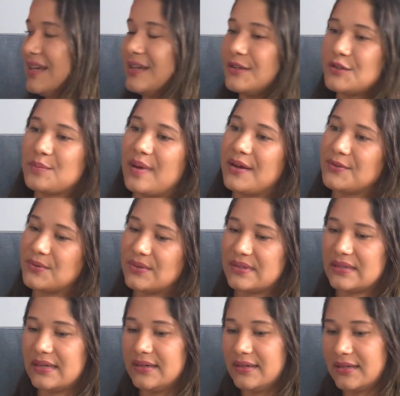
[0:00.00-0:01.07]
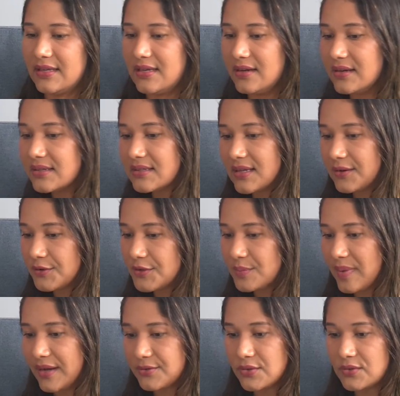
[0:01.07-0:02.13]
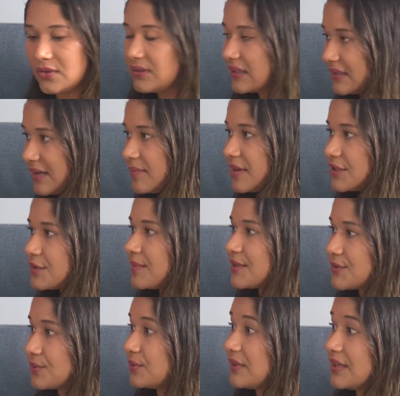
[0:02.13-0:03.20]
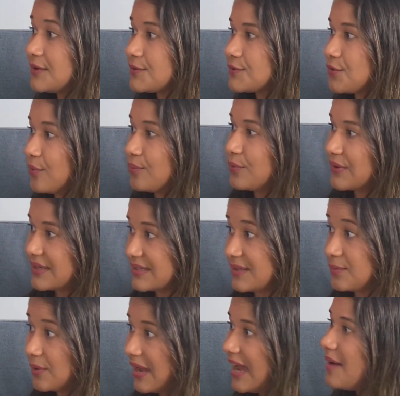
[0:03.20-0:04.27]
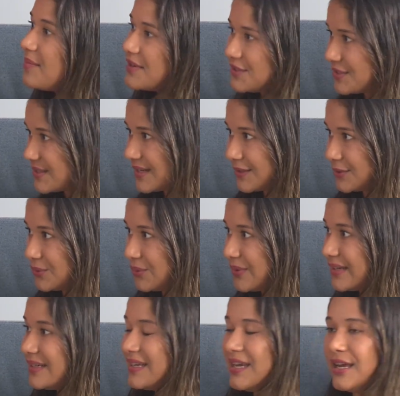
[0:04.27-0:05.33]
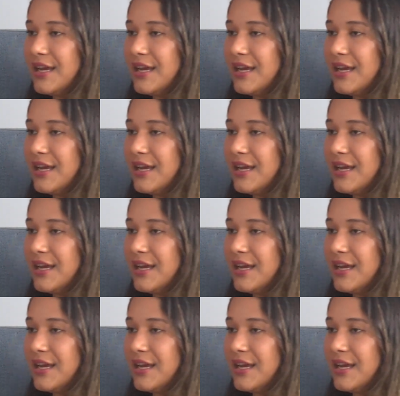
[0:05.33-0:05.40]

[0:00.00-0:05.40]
espaços uh, que antes eram espaços notadamente masculinos, como por exemplo a magistratura,